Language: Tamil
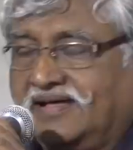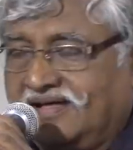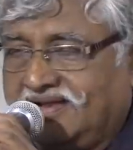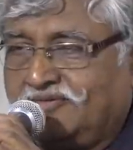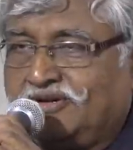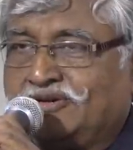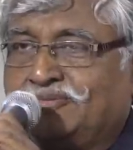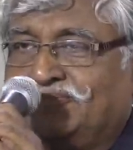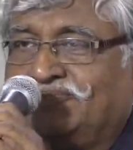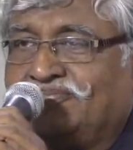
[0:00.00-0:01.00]

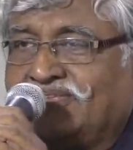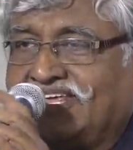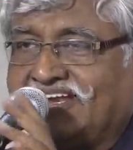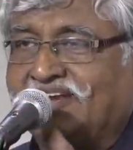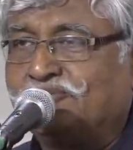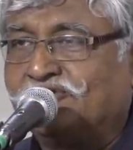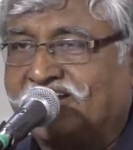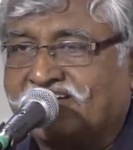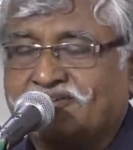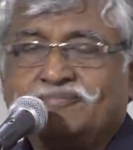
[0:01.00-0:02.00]
அனைவருக்கும் என் அன்பு
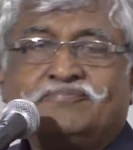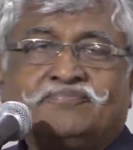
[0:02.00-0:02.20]
வணக்கம்